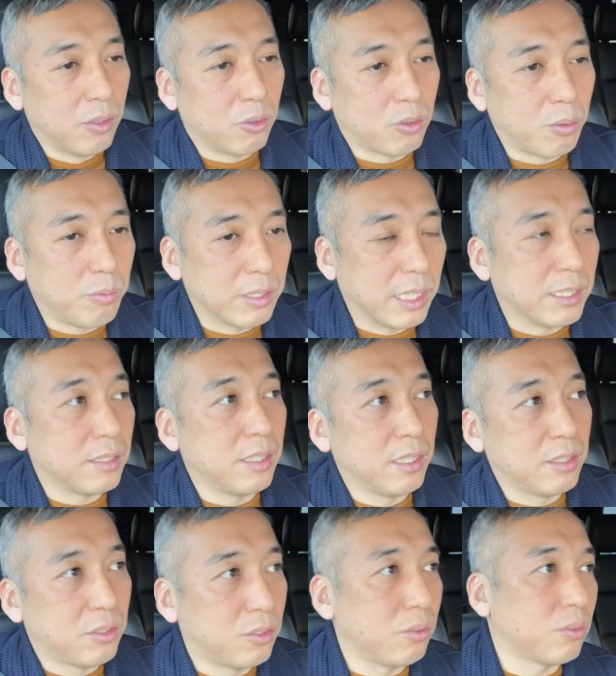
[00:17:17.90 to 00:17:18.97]
お友達で
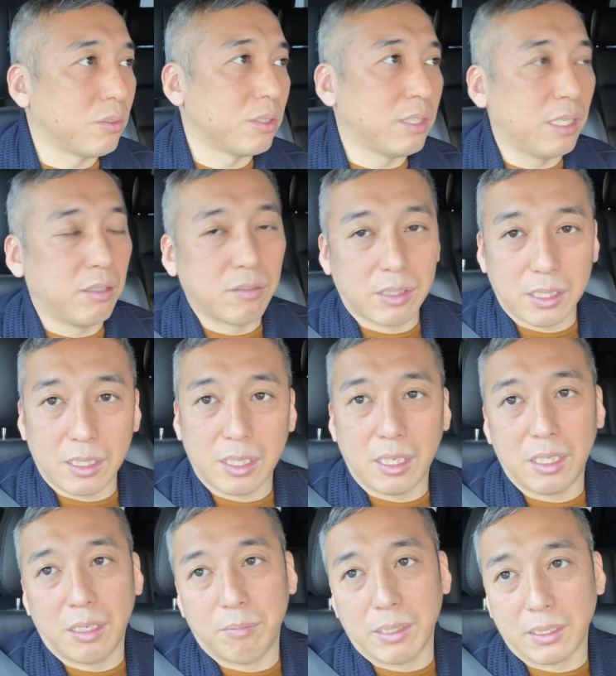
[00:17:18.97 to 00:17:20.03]
必要としている方が
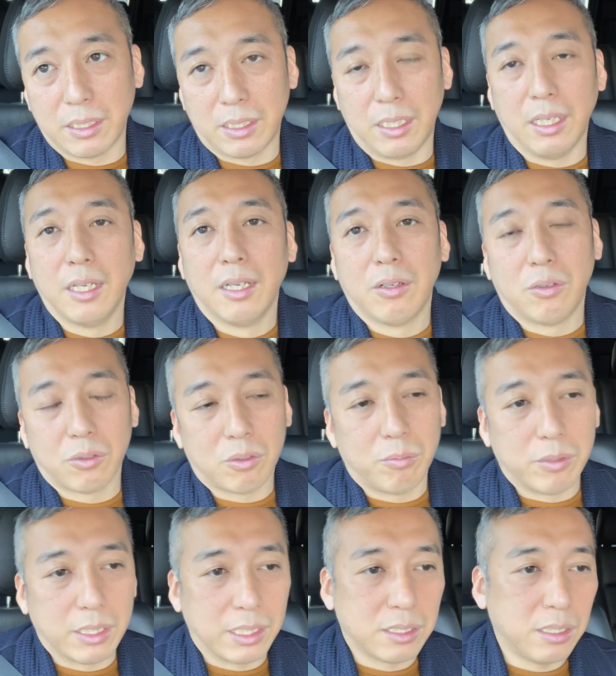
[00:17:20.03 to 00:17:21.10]
いればぜひお
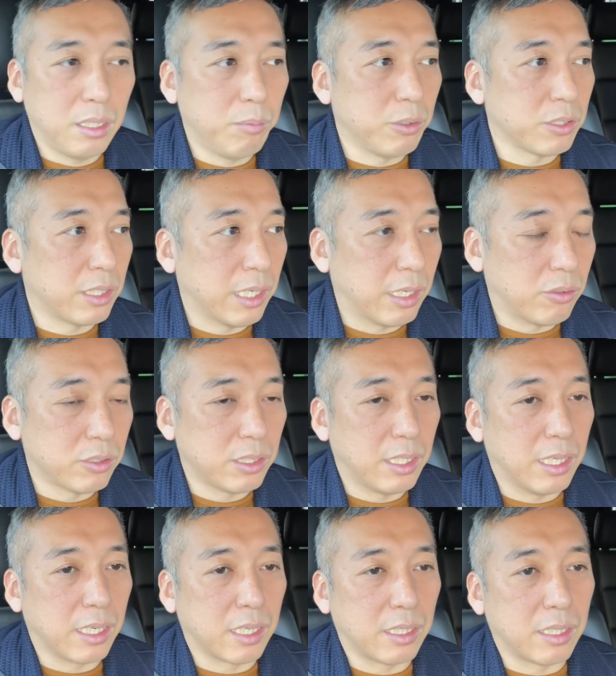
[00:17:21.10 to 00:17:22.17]
友達にもシェアをして
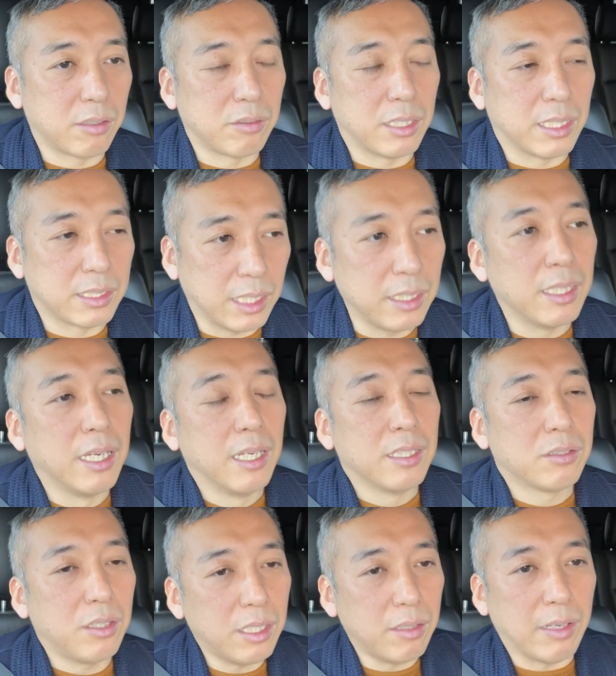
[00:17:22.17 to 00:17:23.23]
あげてください。
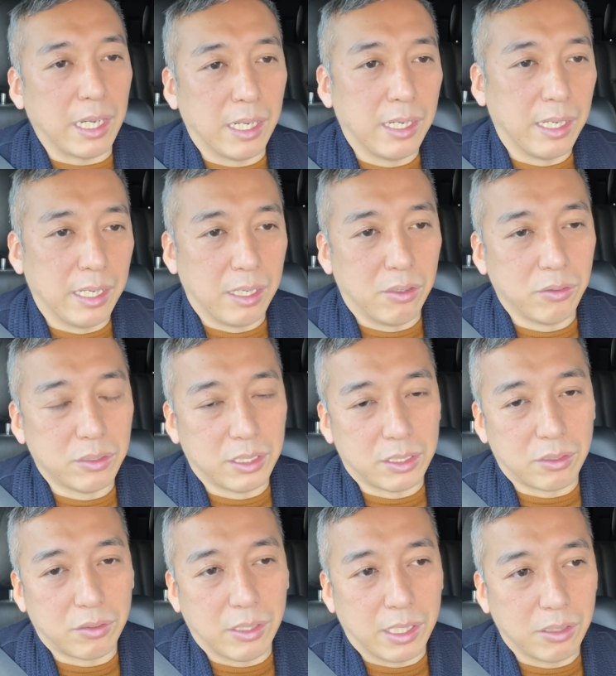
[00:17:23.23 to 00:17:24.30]
それでは、あ本
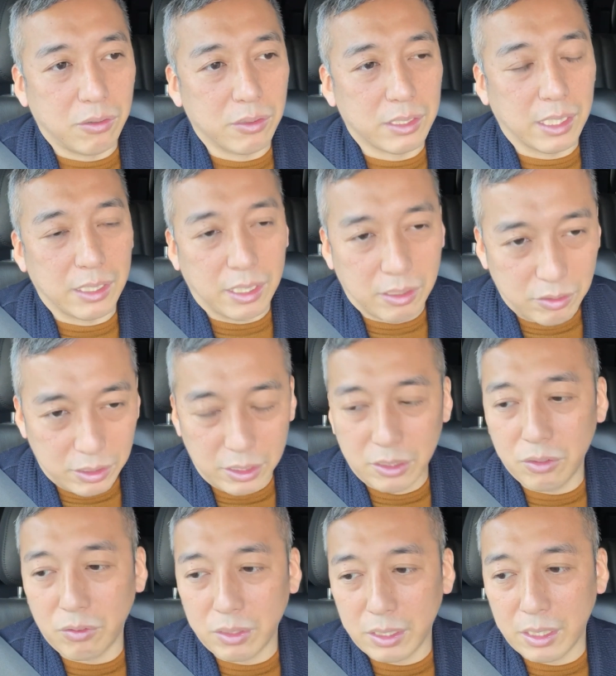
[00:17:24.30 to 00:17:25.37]
日の波動チャンネル以
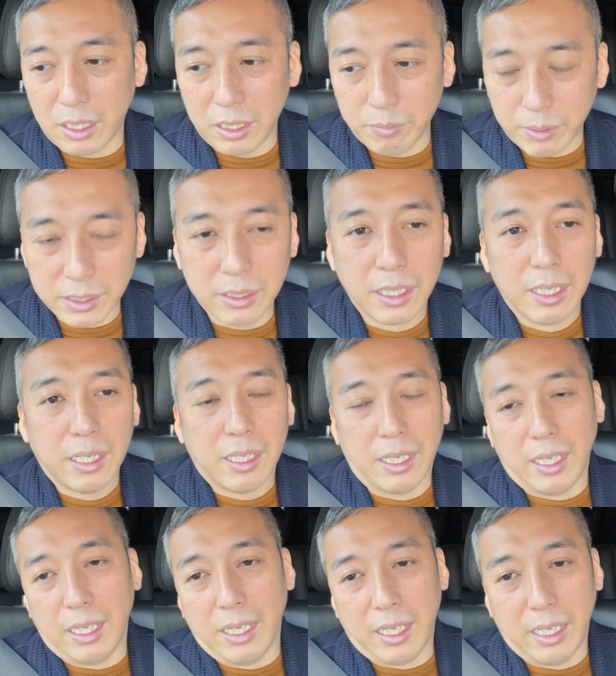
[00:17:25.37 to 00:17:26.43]
上になります。
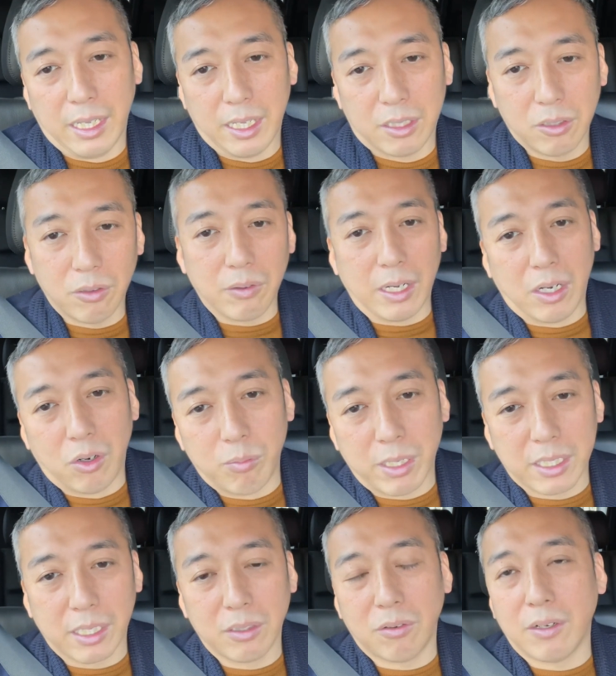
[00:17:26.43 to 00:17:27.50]
えー、今日はお
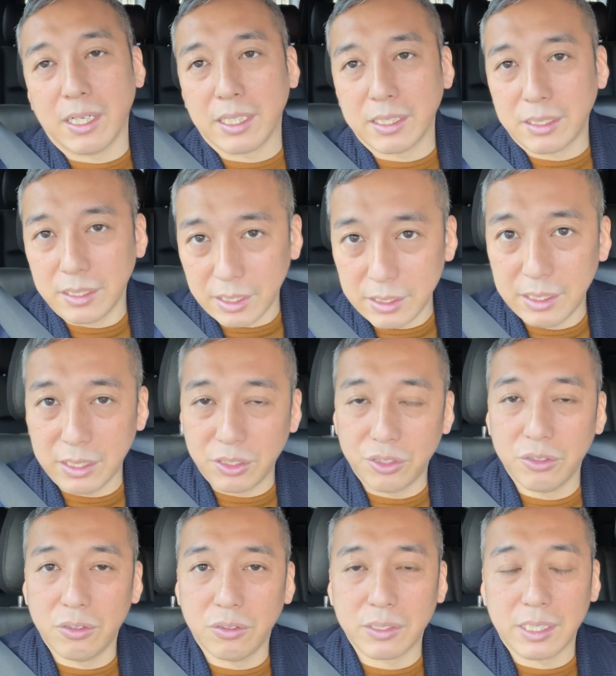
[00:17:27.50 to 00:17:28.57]
まけのお話なしで
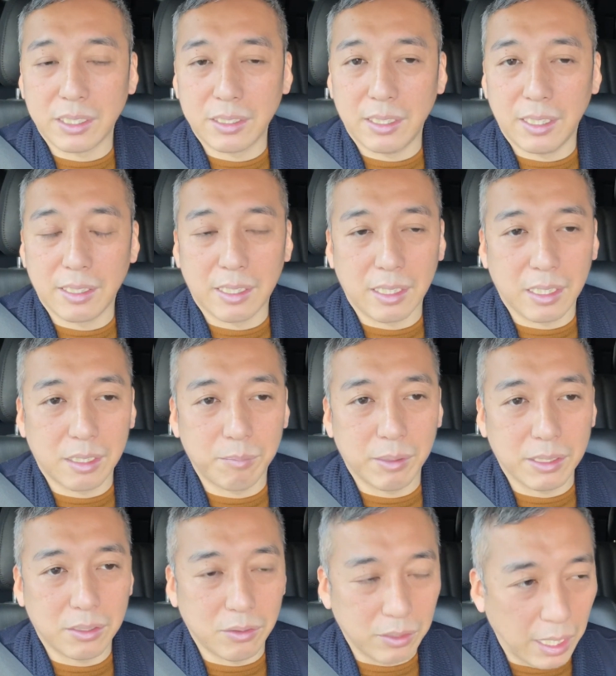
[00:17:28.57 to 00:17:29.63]
終了させていただきま
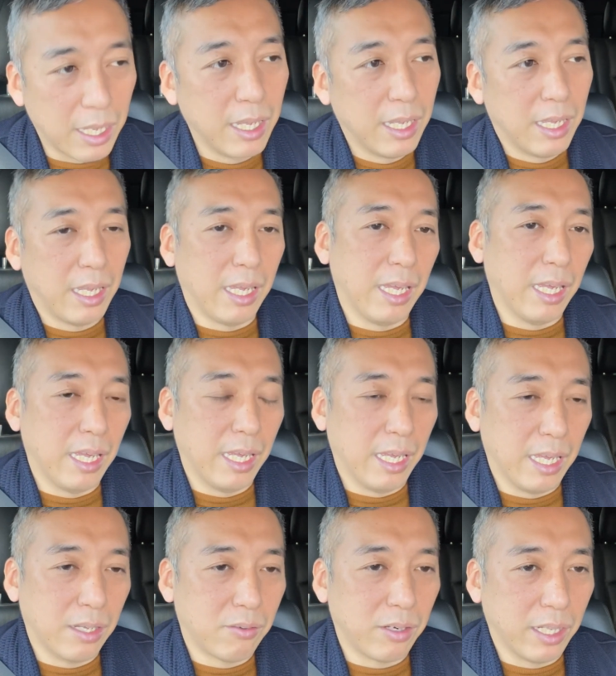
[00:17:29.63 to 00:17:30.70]
すので、
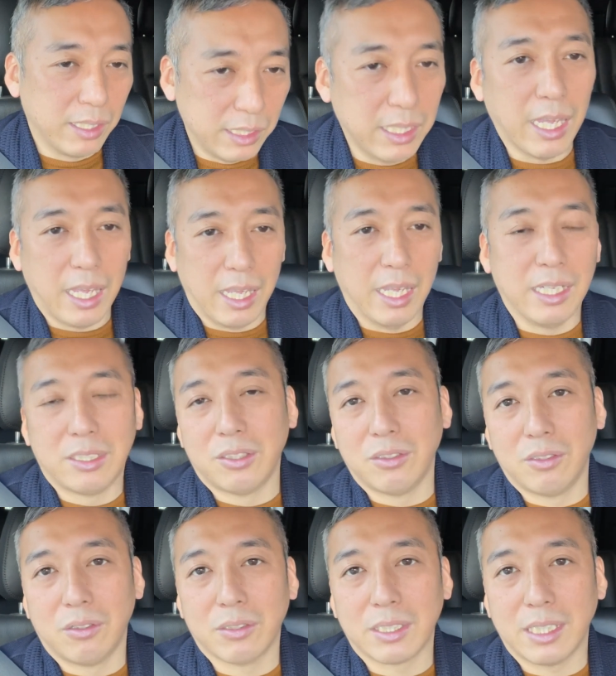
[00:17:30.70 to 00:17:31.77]
えー、これにて、え終
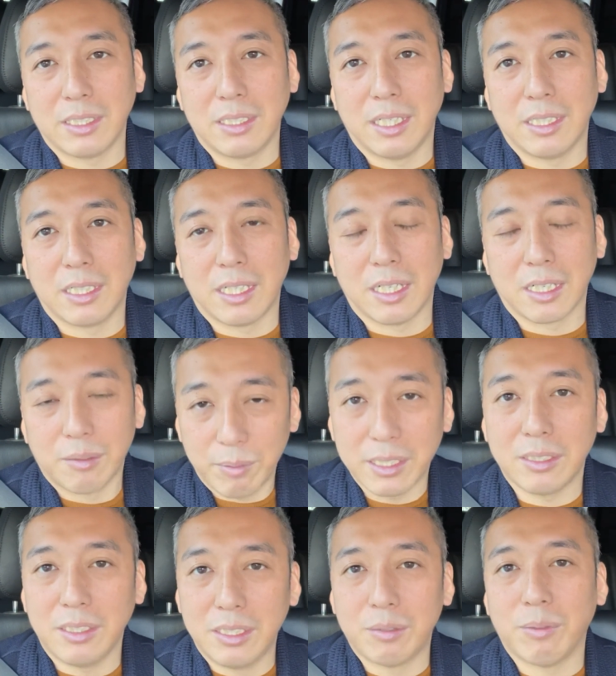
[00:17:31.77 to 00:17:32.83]
了させていただきま
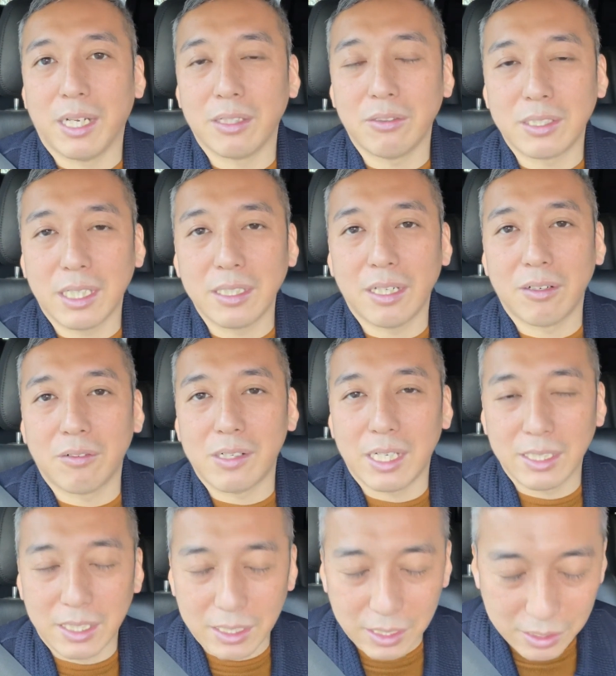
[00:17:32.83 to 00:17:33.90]
す。いつも波動チャンネルご覧いただ